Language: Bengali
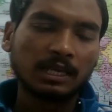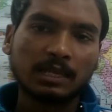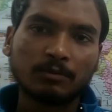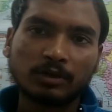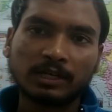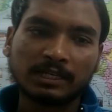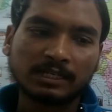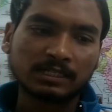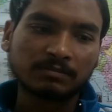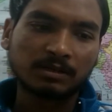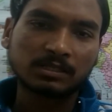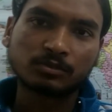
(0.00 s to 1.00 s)
এই বইটা
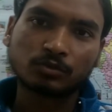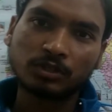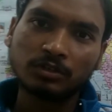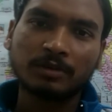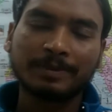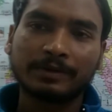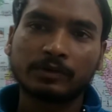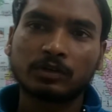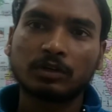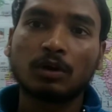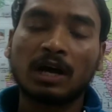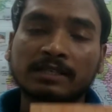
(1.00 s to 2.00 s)
ইংলিশ ভার্সন যদিও না ব্যবহার
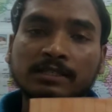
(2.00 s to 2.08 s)
করো